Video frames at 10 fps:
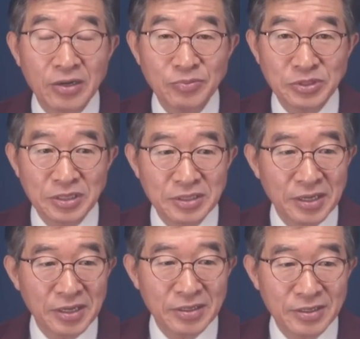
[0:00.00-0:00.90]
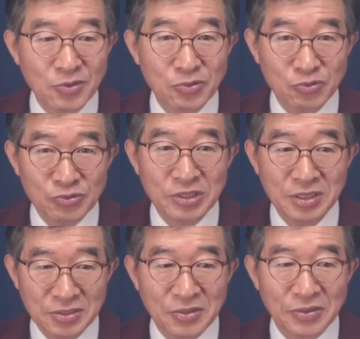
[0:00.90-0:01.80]
엄청나게
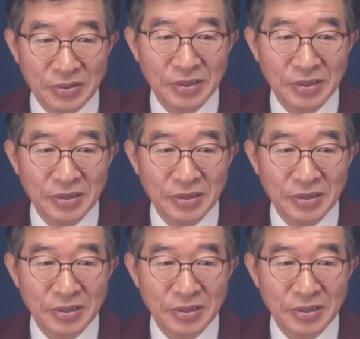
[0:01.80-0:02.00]
의혹투성이죠.